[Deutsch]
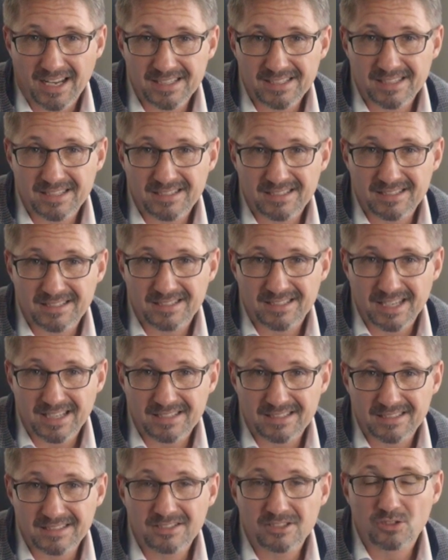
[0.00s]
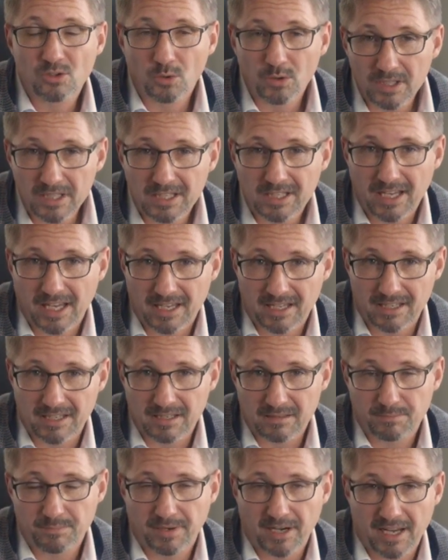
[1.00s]
30.06.
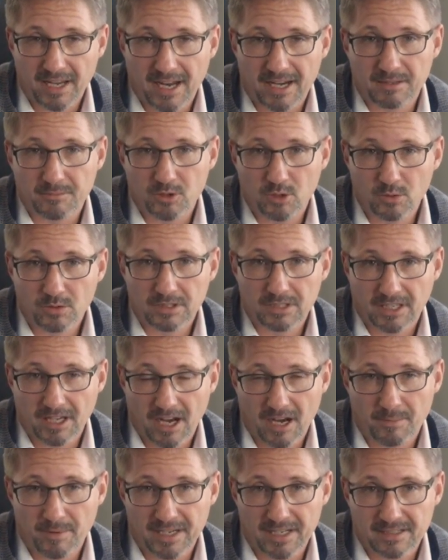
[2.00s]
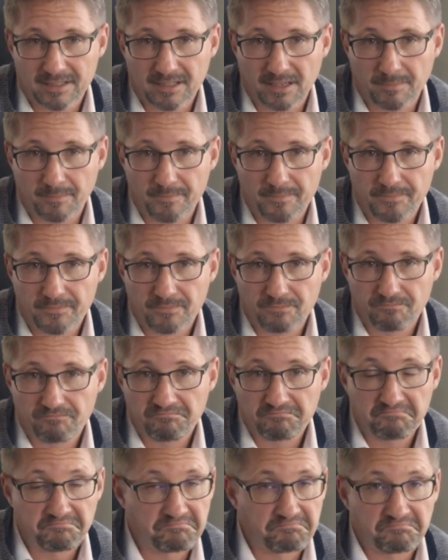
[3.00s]
durchgängig bei einem Kunden gearbeitet haben.
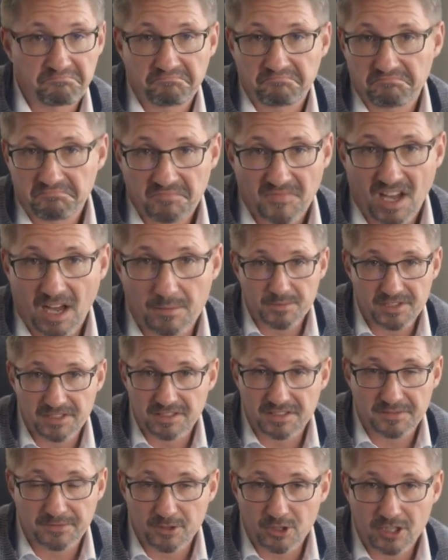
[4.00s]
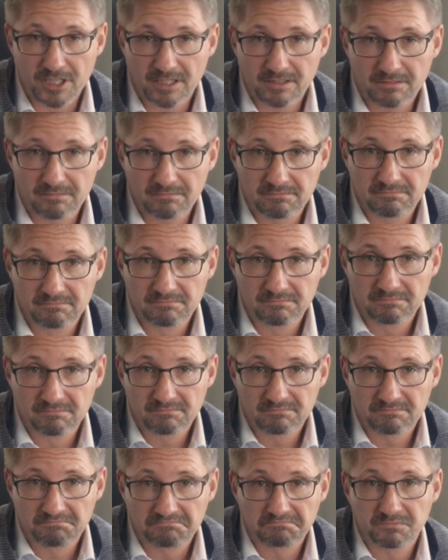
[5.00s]
Haben Sie das verstanden?
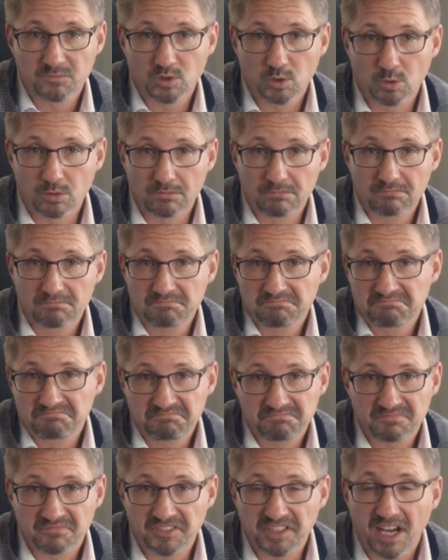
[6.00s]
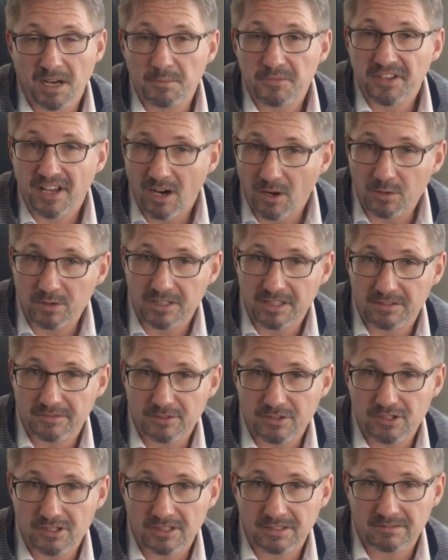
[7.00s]
Nun, wir haben es auch nicht
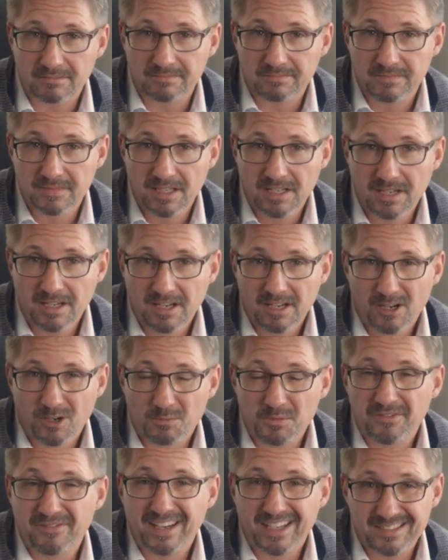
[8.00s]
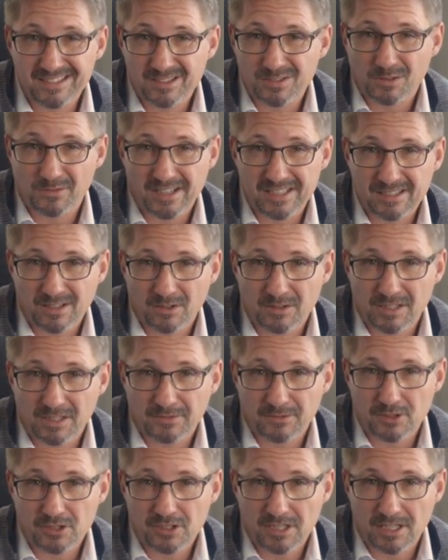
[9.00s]
verstanden. Und wir werden sowas auch
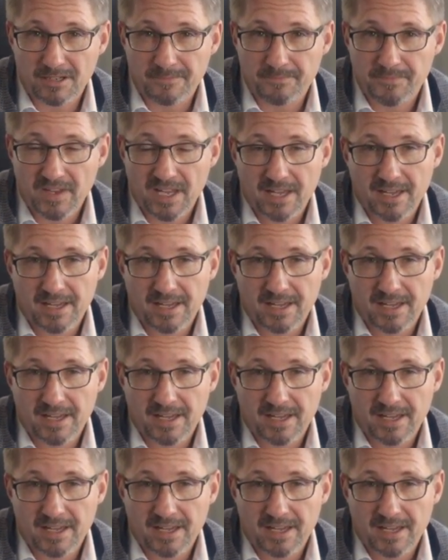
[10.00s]
nicht verstehen.